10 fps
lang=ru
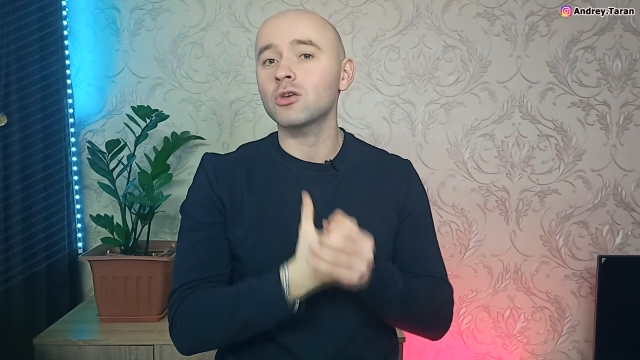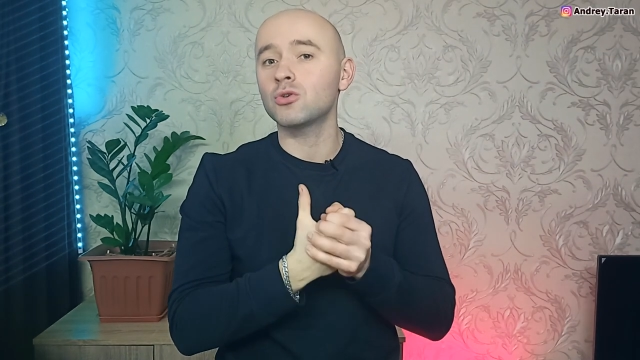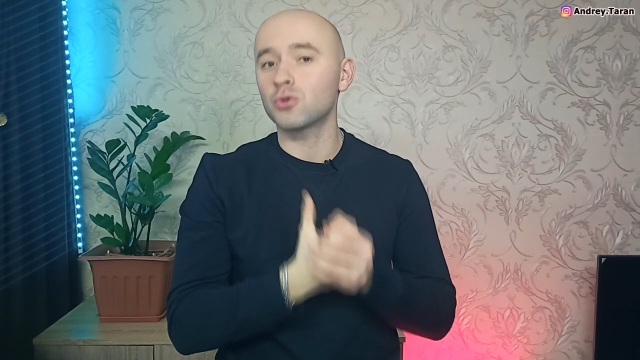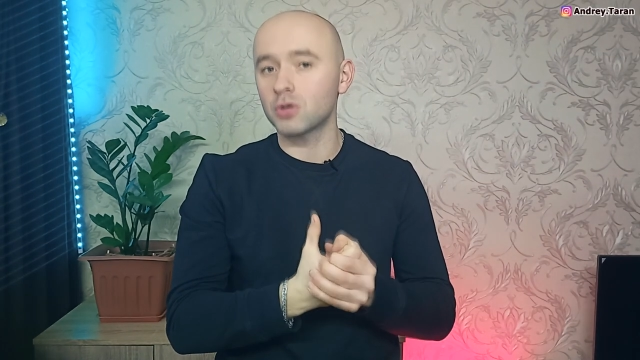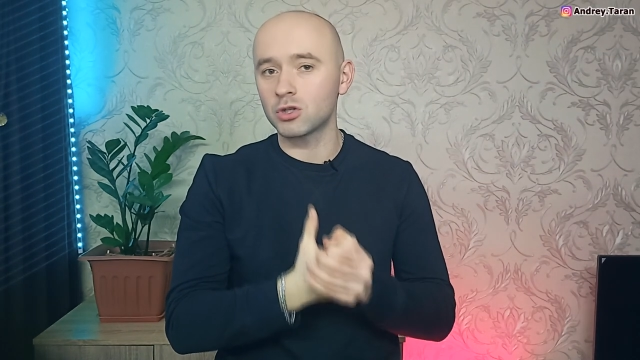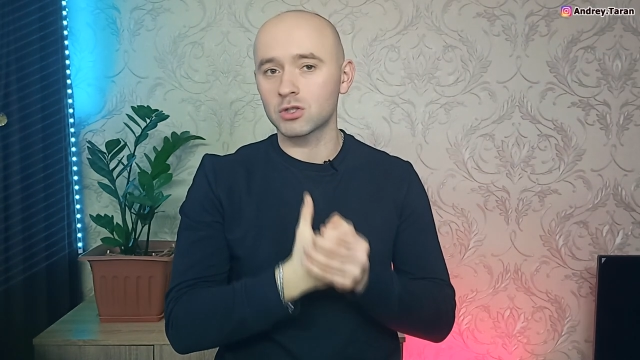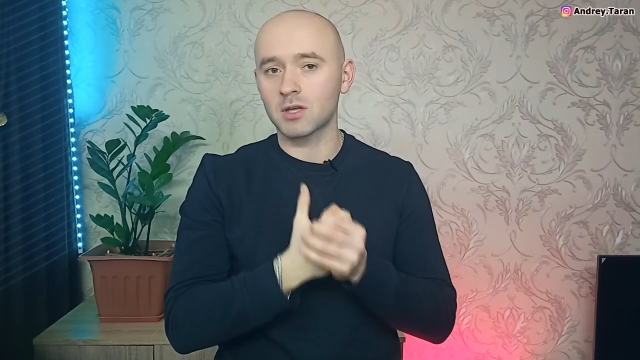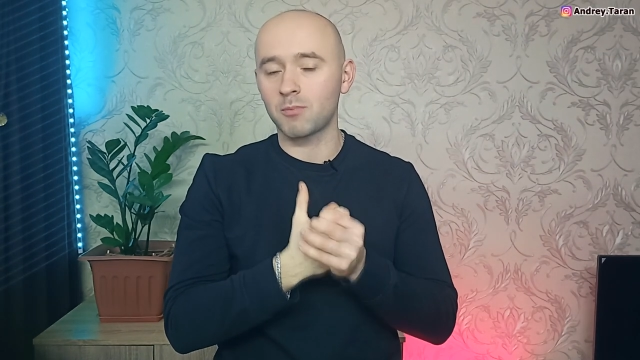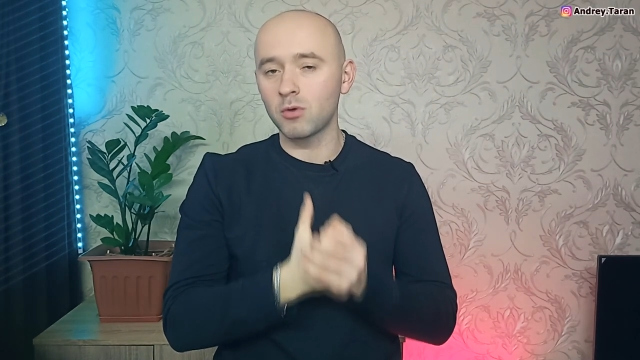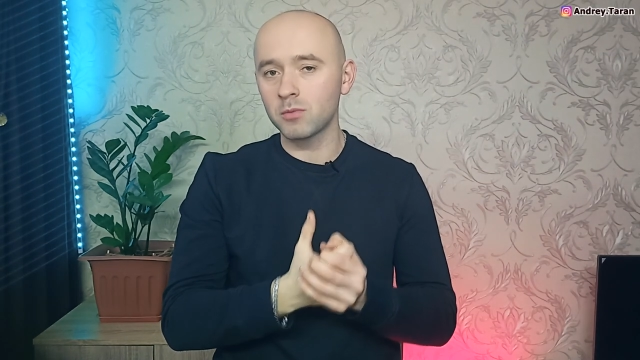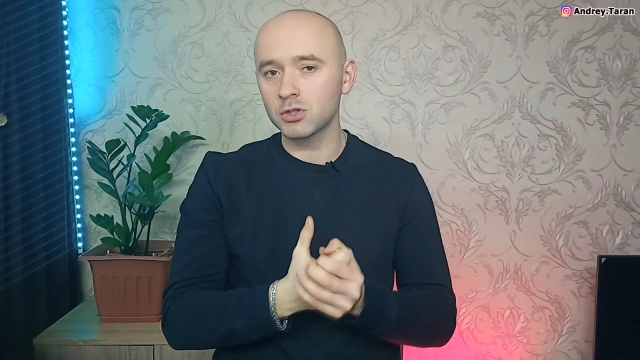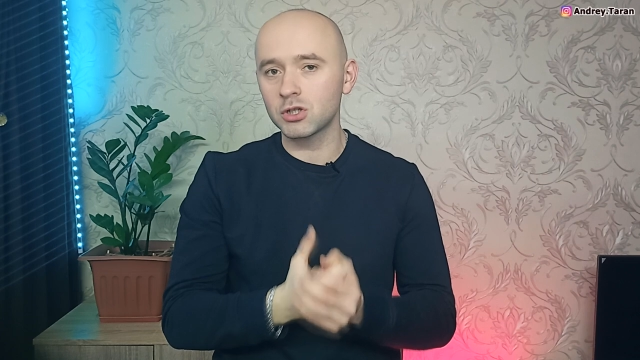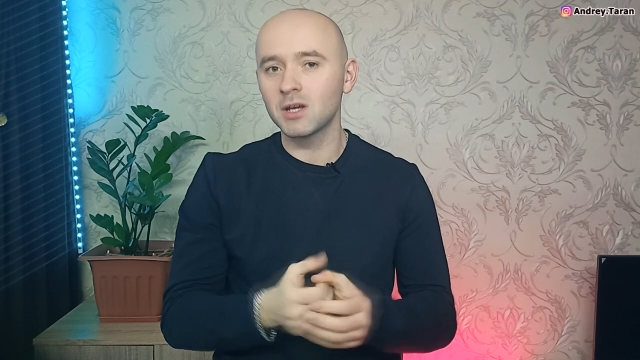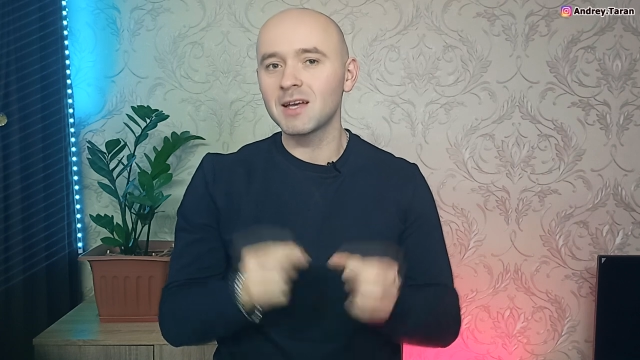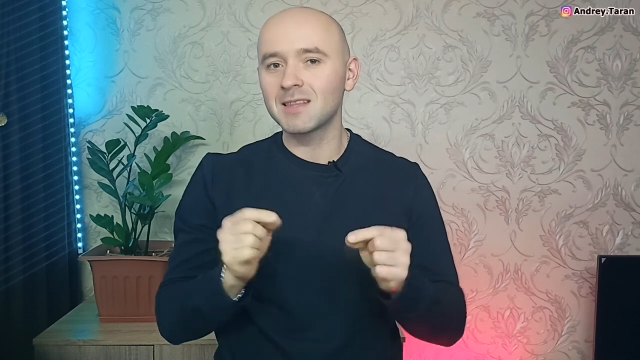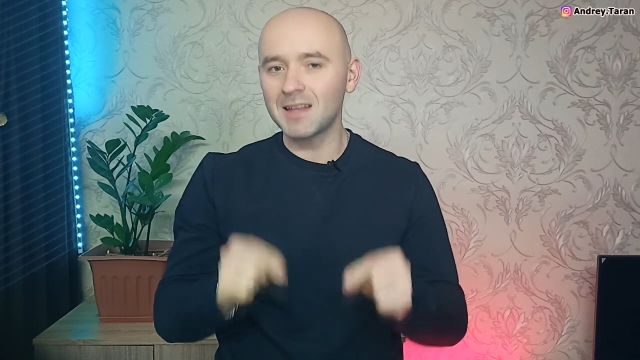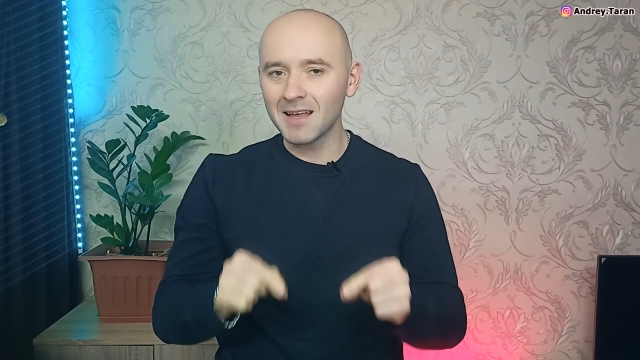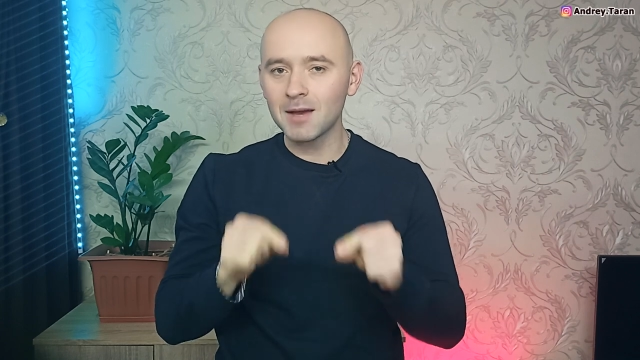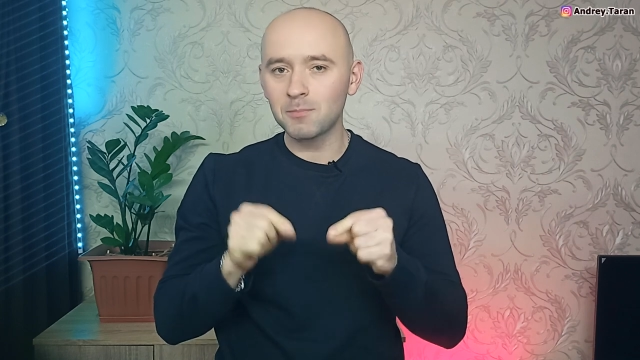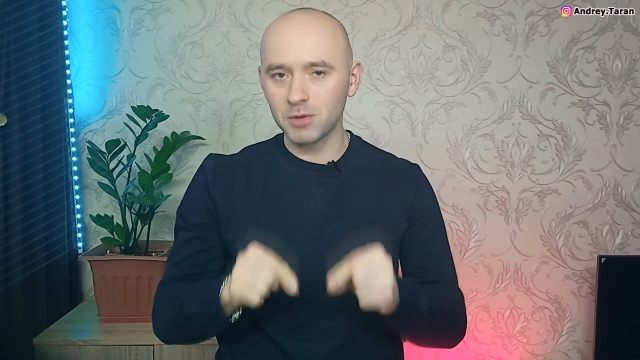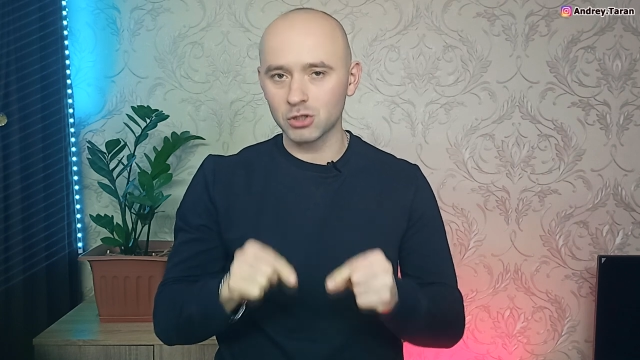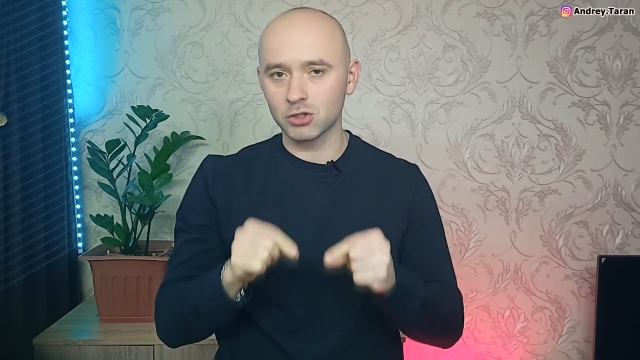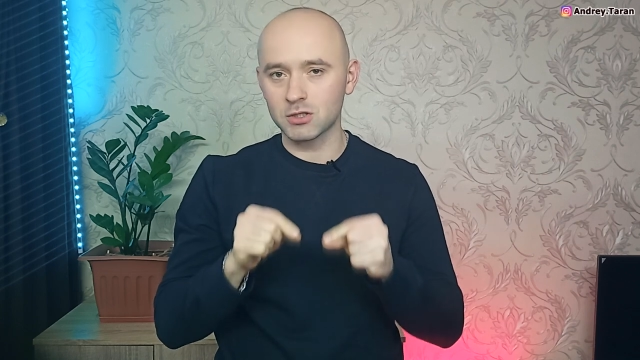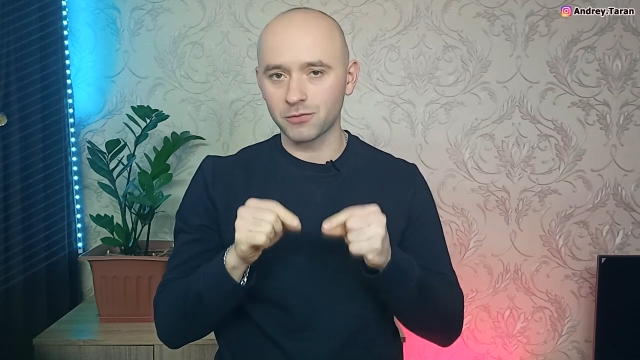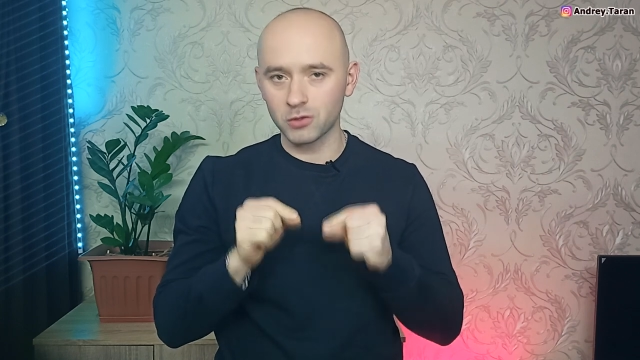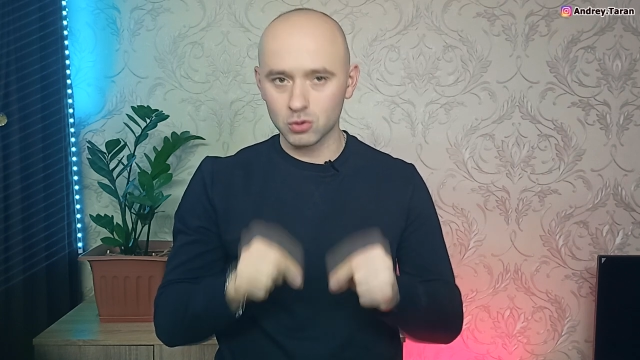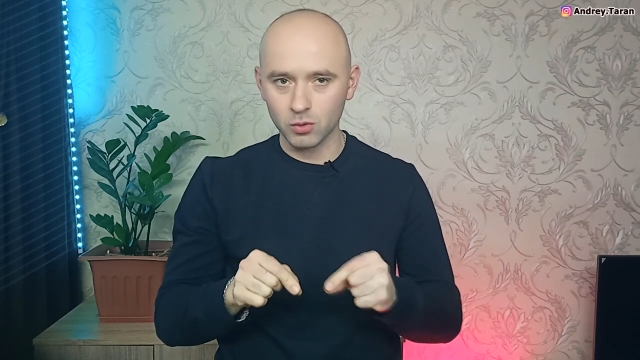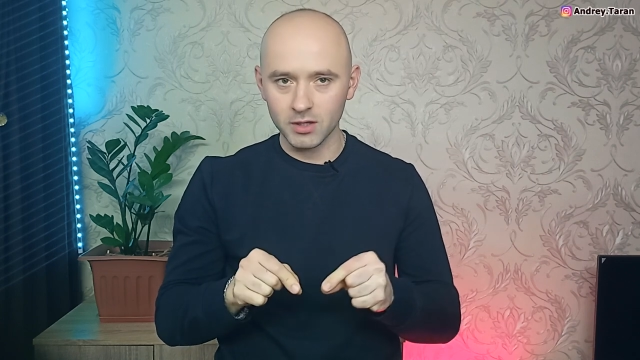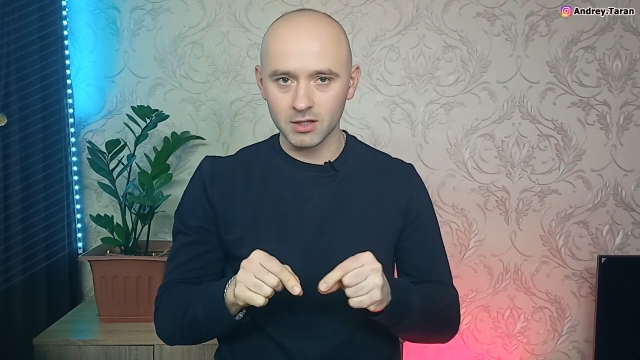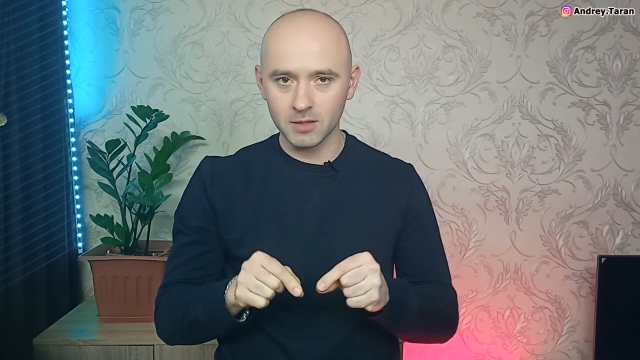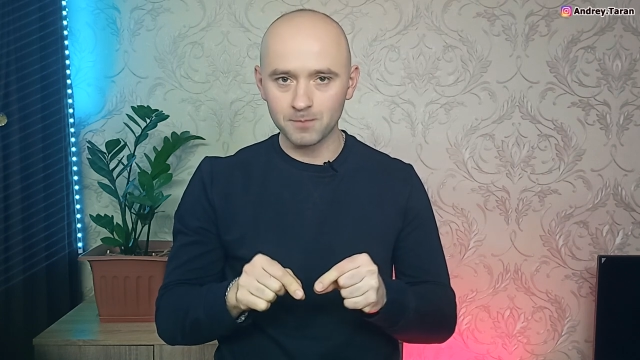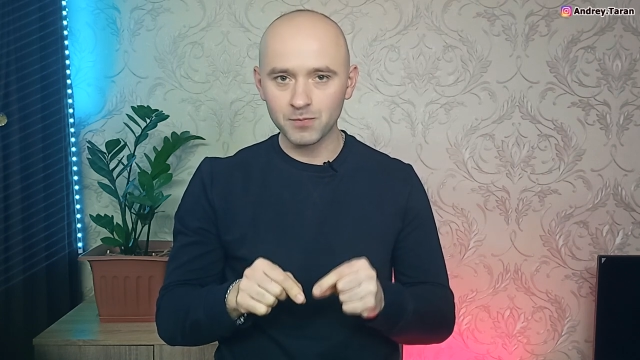юридической помощи для беженцев из Украины.